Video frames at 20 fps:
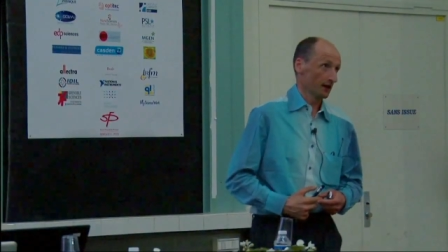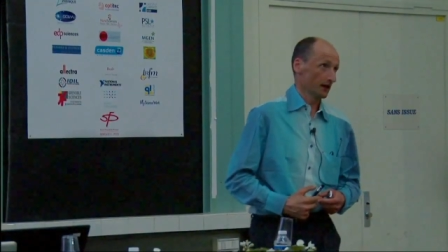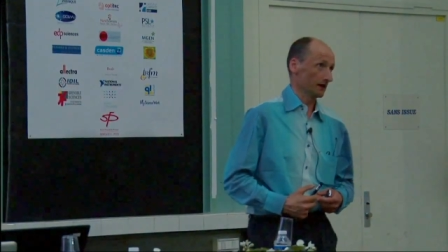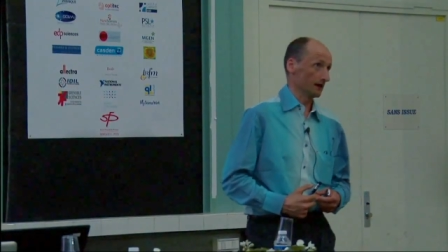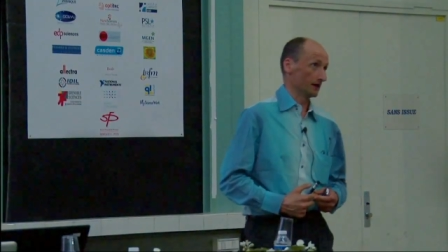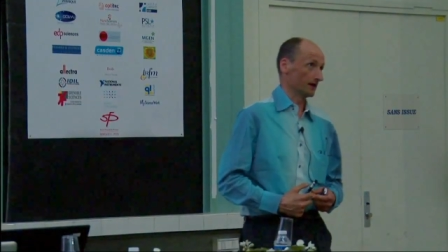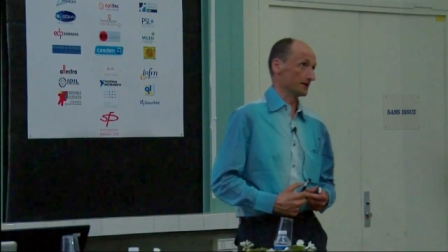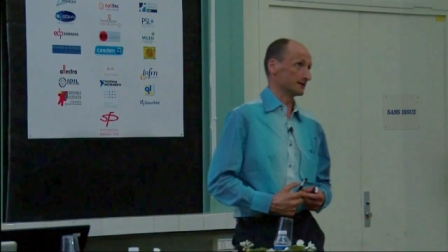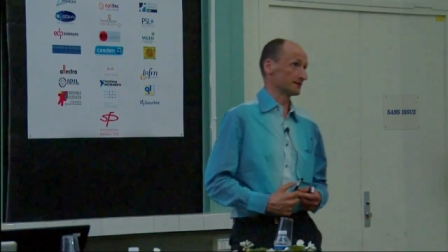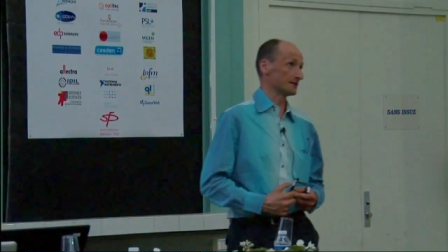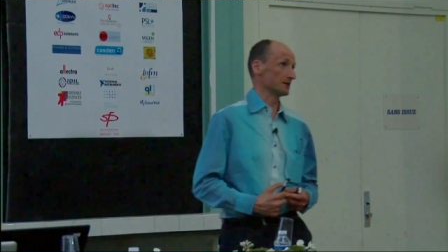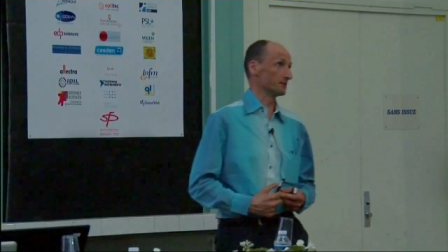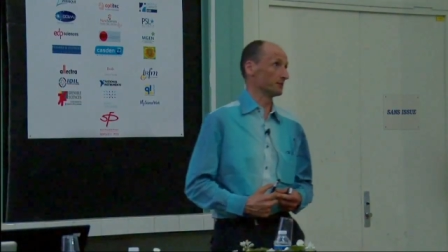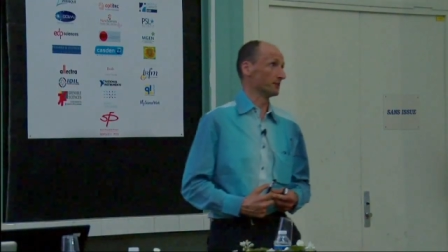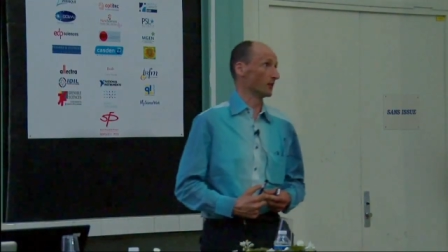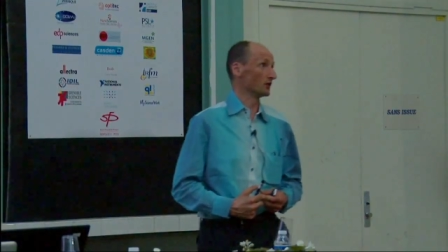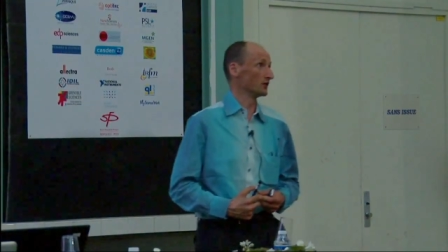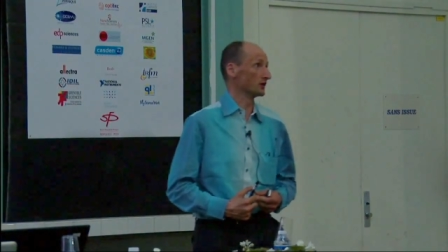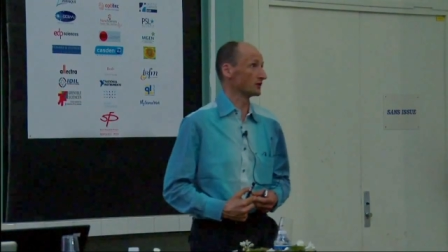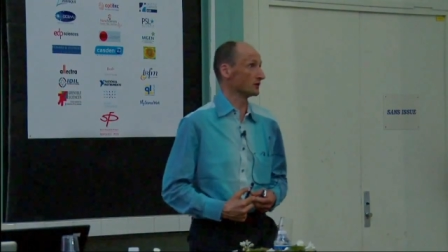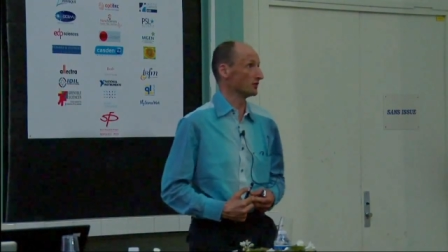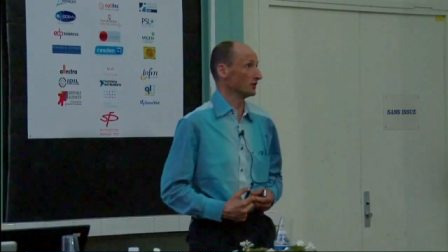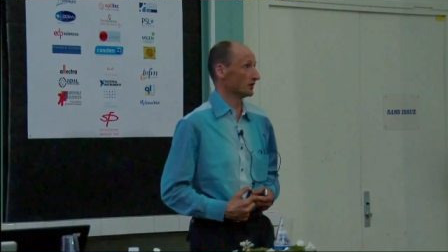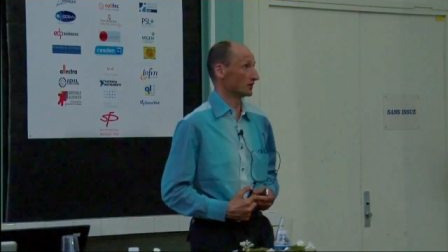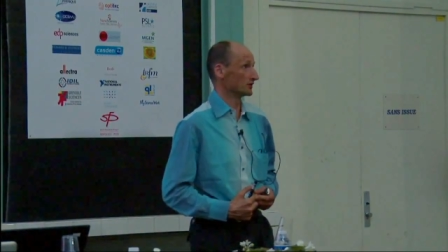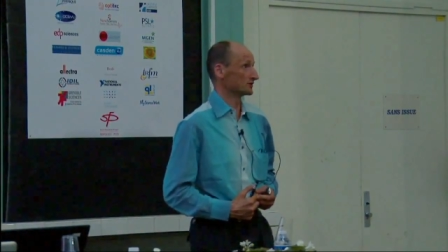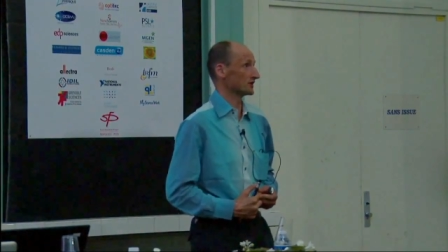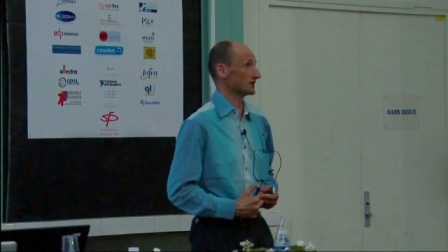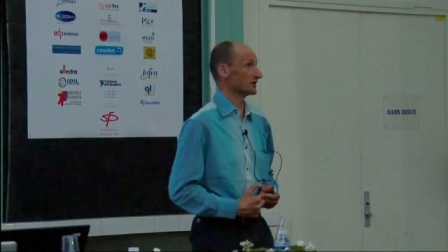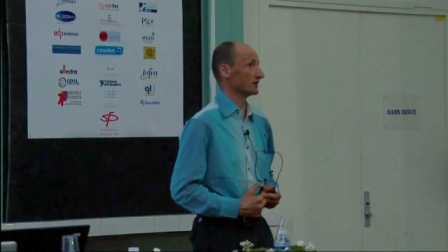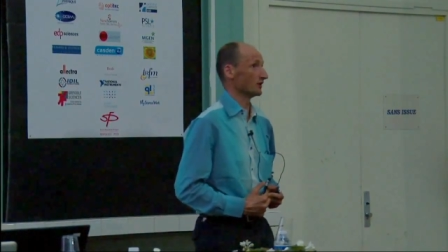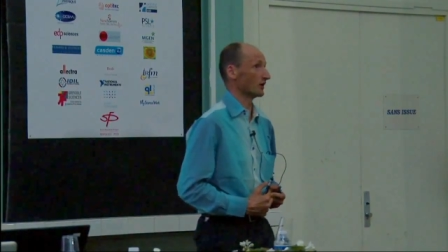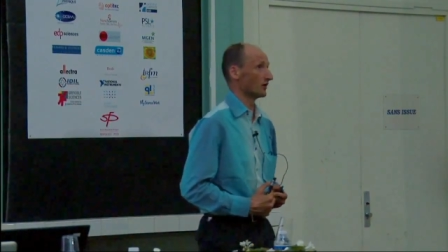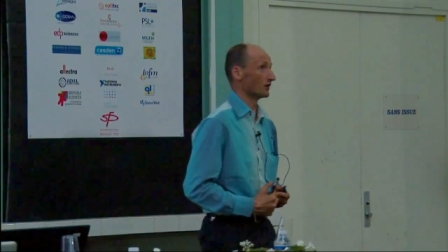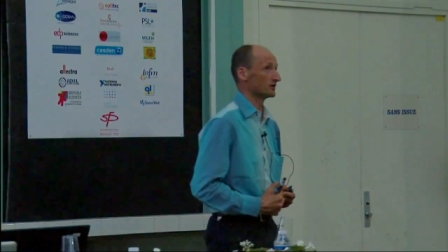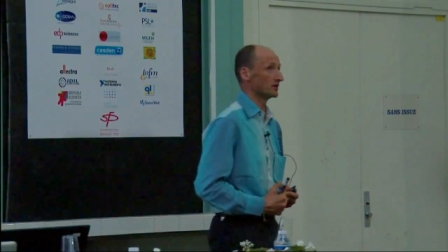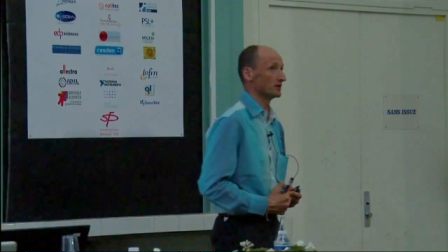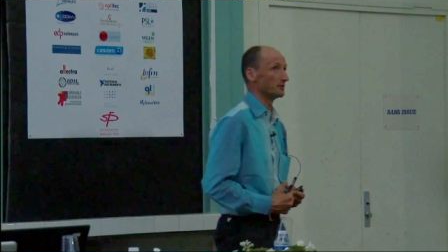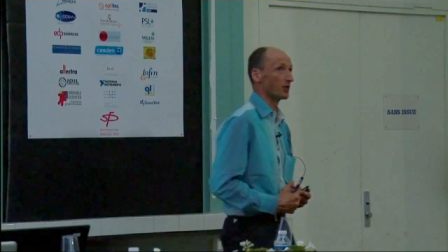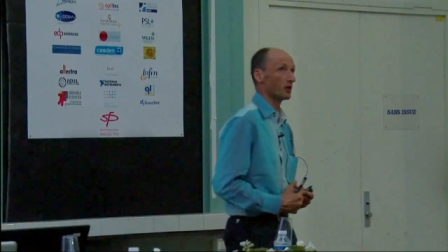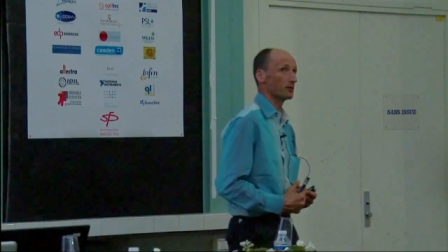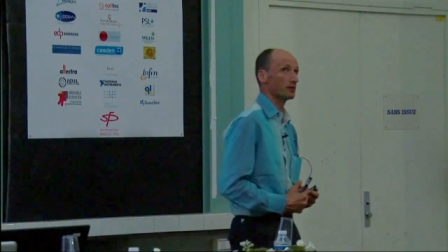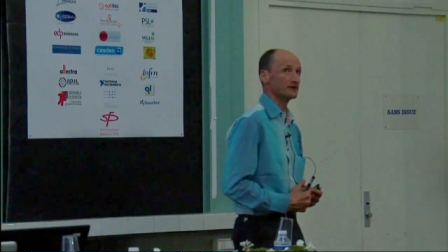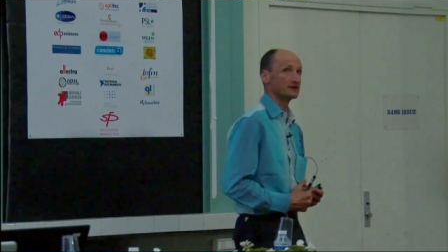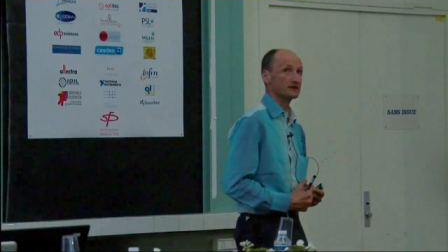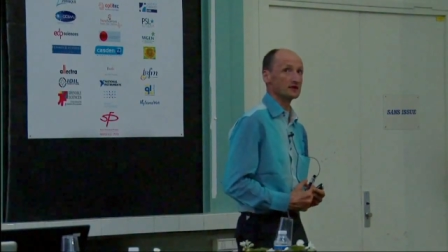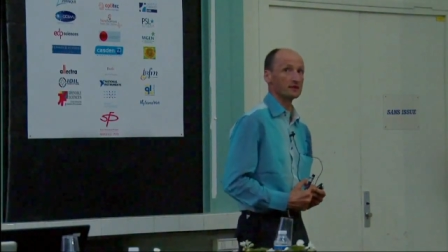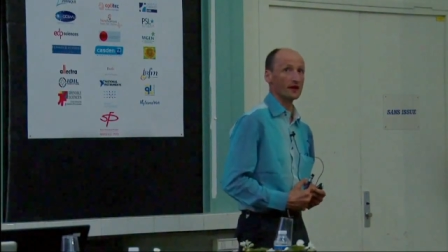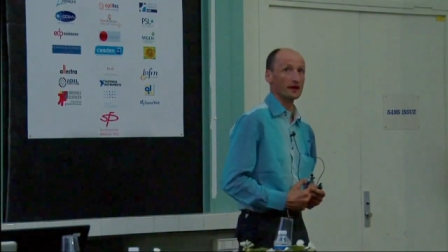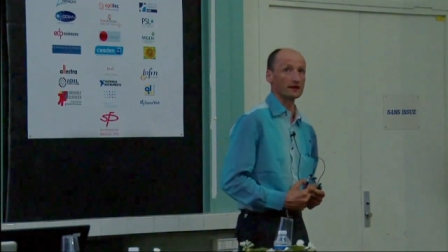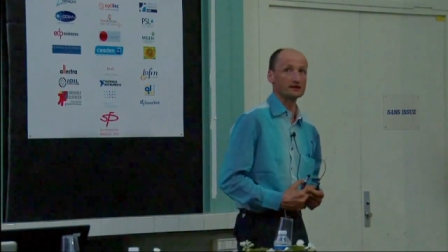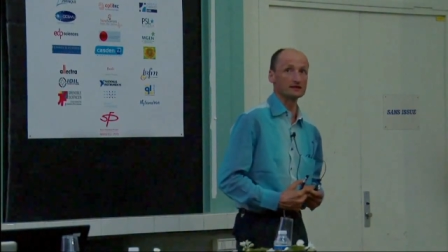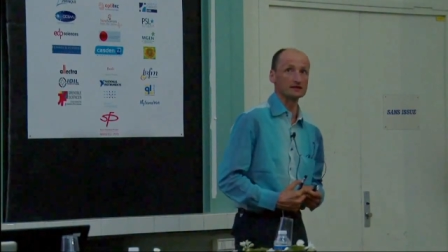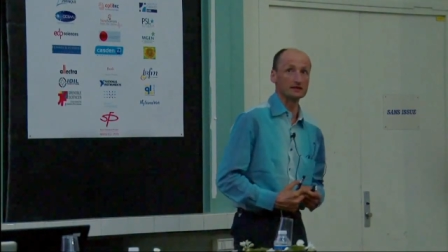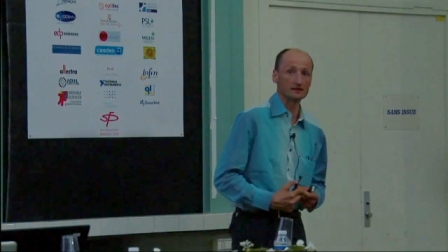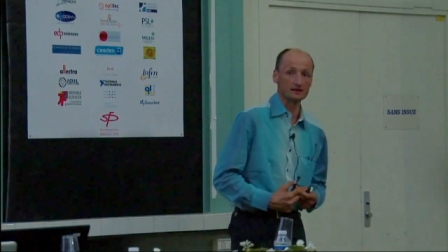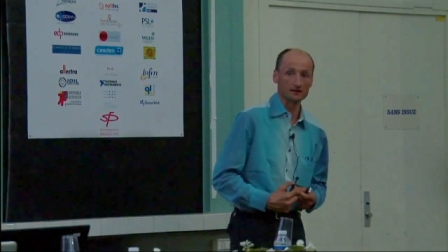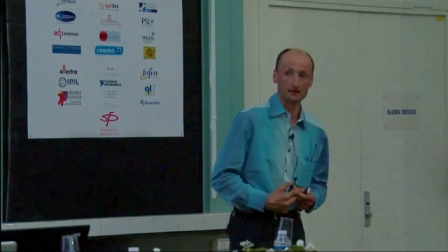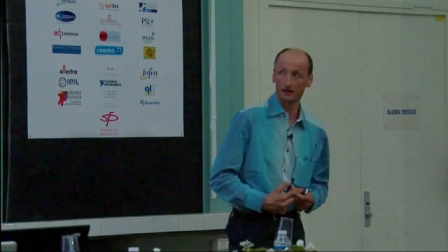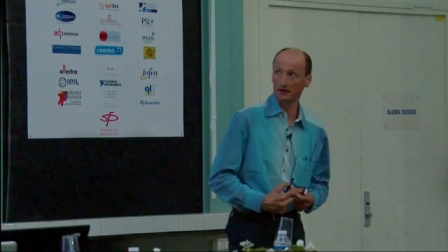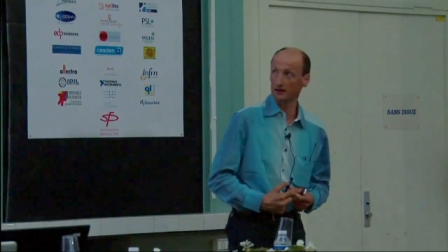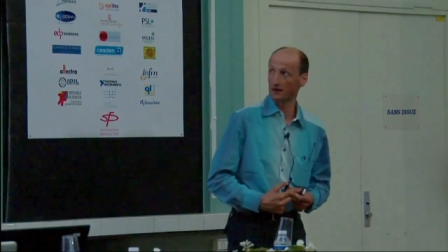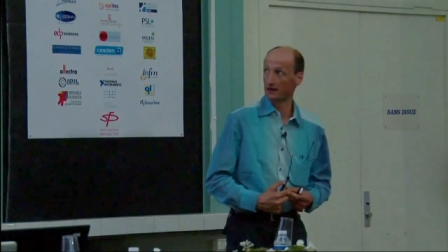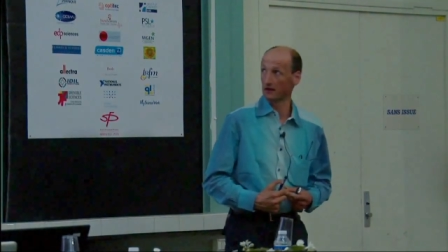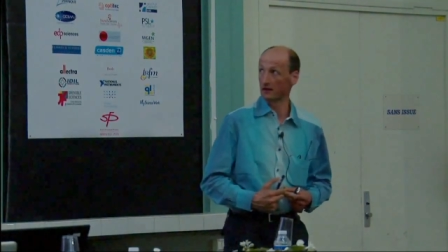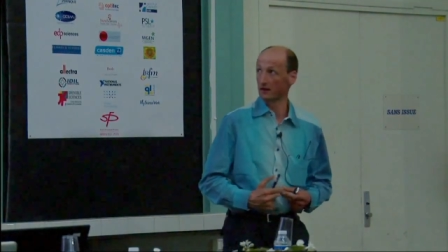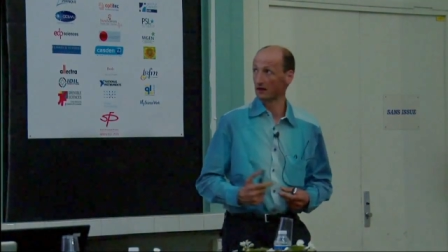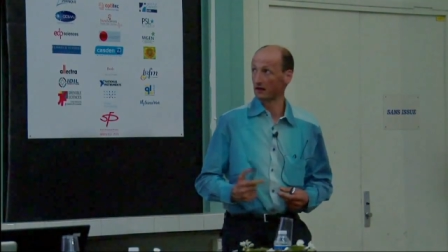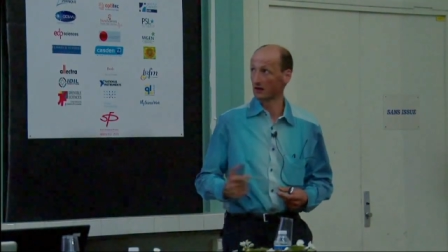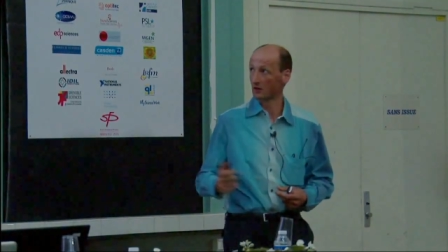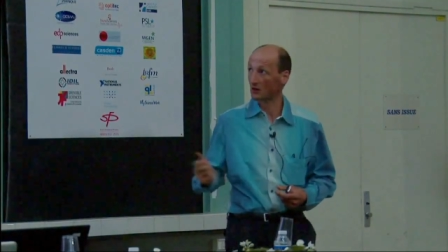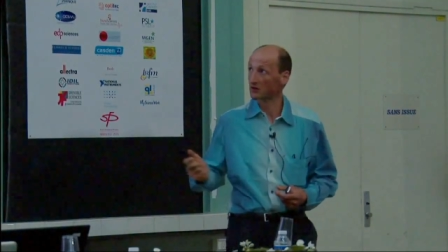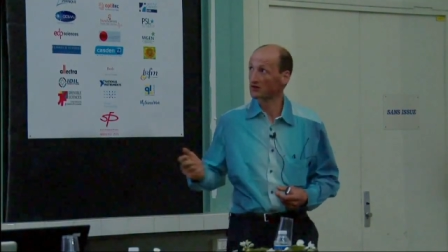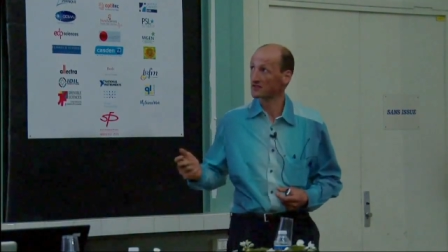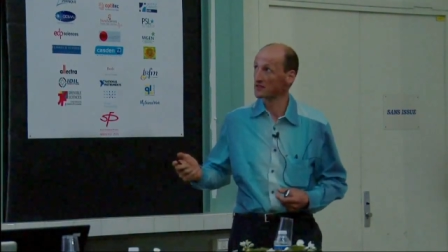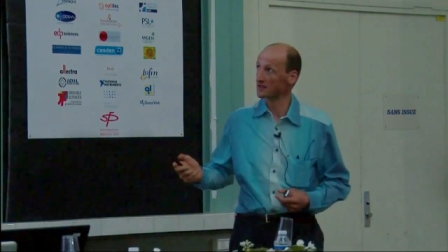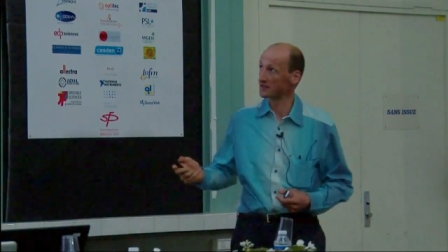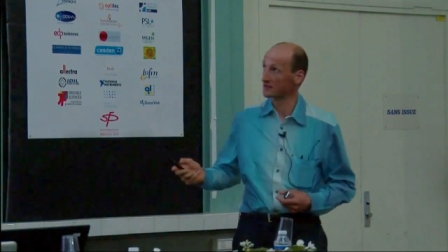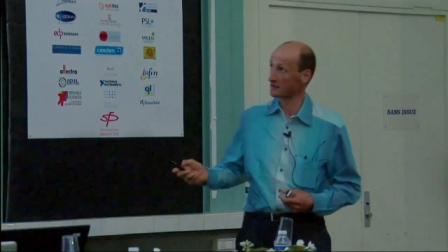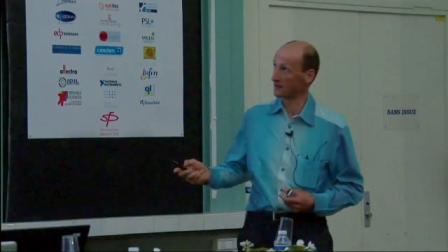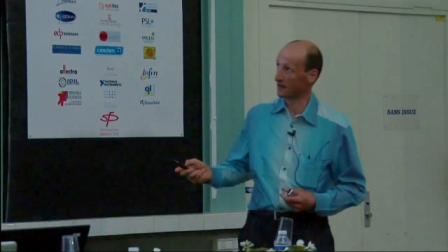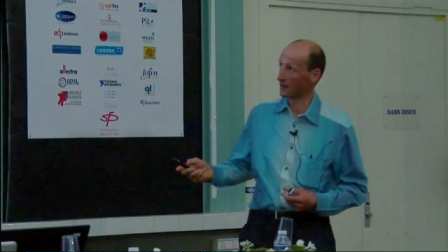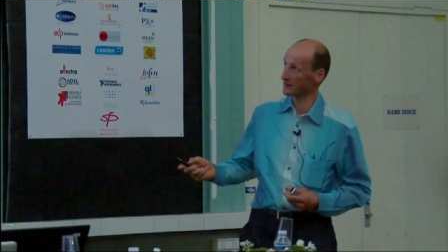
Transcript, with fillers: Euh, ces molécules ont, des propriétés magnétiques euh, quantiques euh,